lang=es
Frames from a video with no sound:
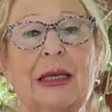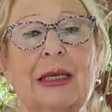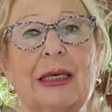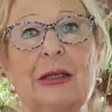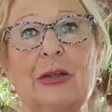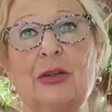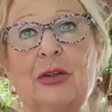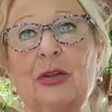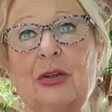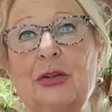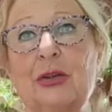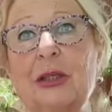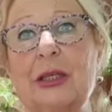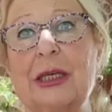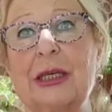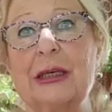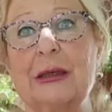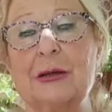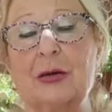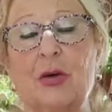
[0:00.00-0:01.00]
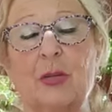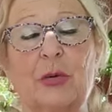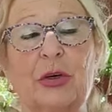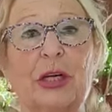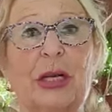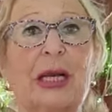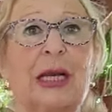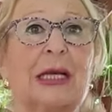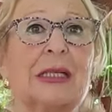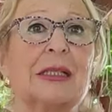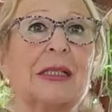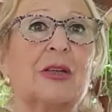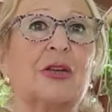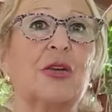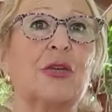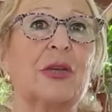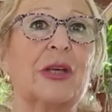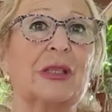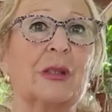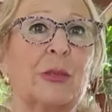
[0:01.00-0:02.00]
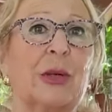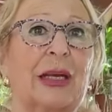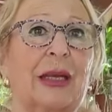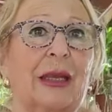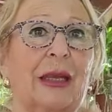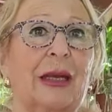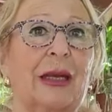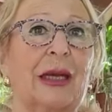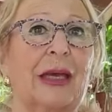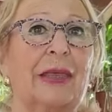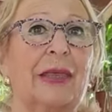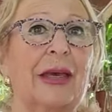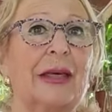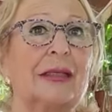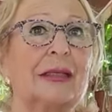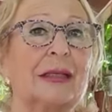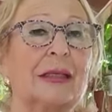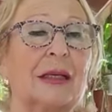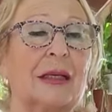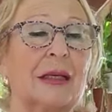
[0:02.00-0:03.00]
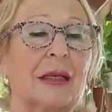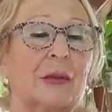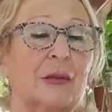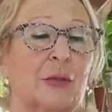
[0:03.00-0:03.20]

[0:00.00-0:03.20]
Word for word: que no, que como eran casi todas variegadas,